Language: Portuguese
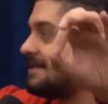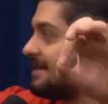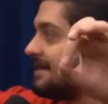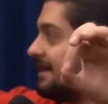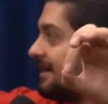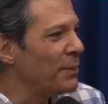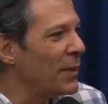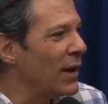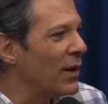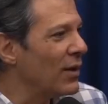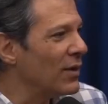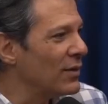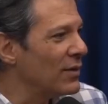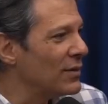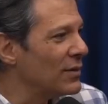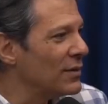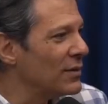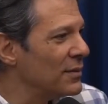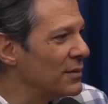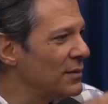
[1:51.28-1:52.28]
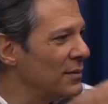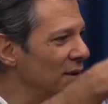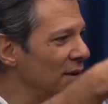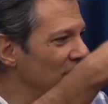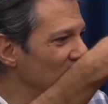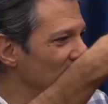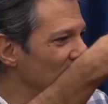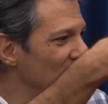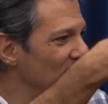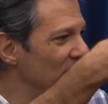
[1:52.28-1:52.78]
Paulo
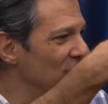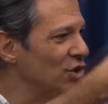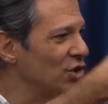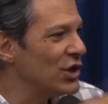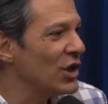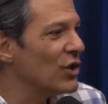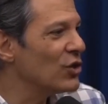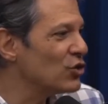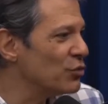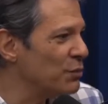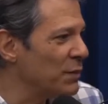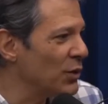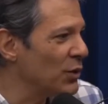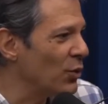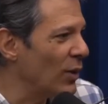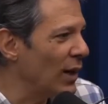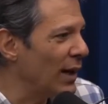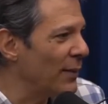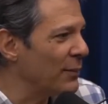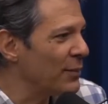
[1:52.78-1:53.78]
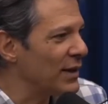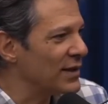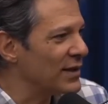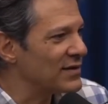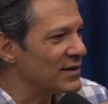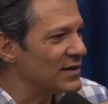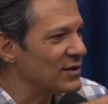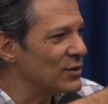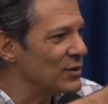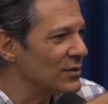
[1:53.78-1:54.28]
me, encheu os picuá por
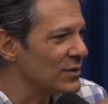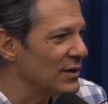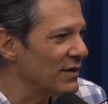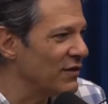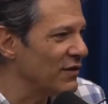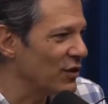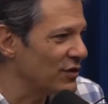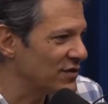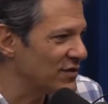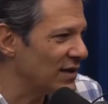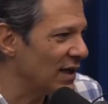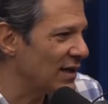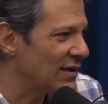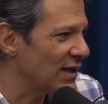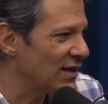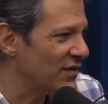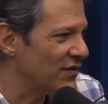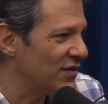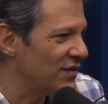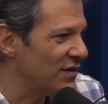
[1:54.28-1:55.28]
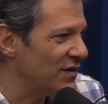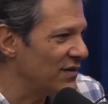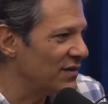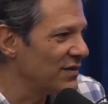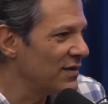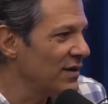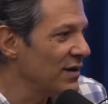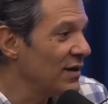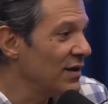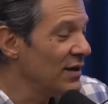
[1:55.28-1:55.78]
causa do, da velocidade das vias.
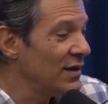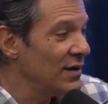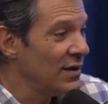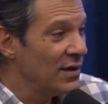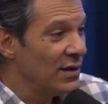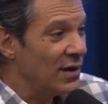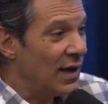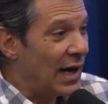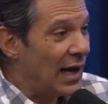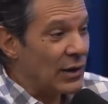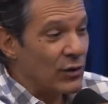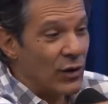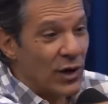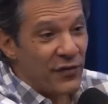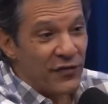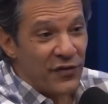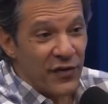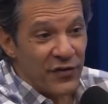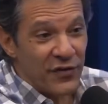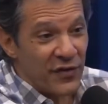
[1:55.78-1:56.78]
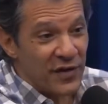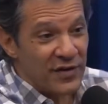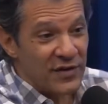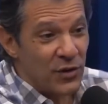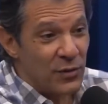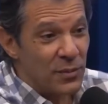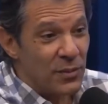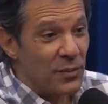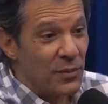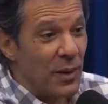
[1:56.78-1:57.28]
Agora foi fazer
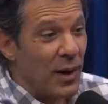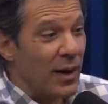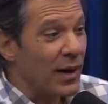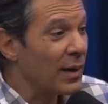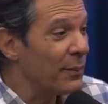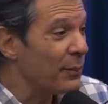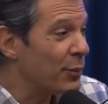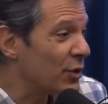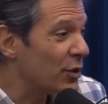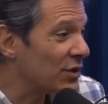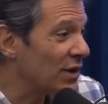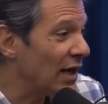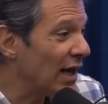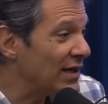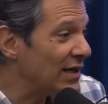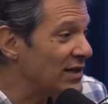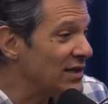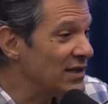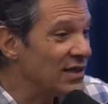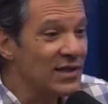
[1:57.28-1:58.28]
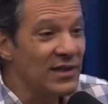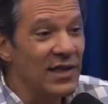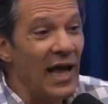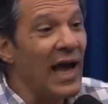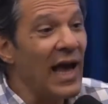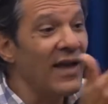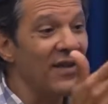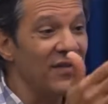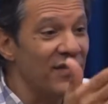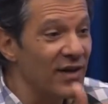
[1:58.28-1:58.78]
uma reportagem de
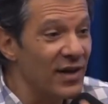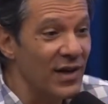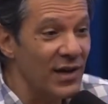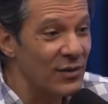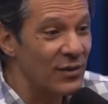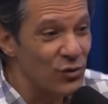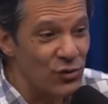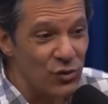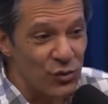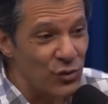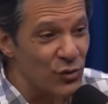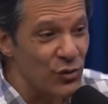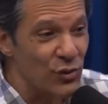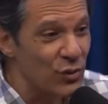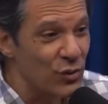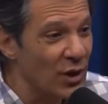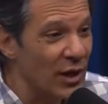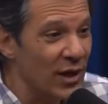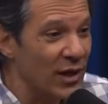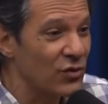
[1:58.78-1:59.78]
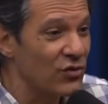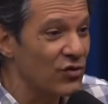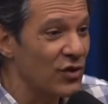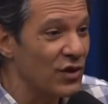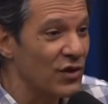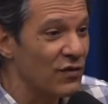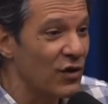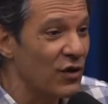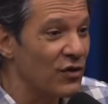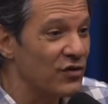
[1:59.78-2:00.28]
10 anos do, da redução
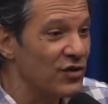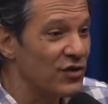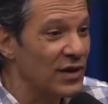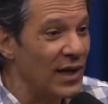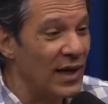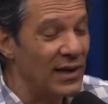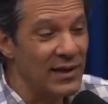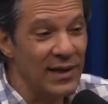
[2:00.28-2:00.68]
de velocidade.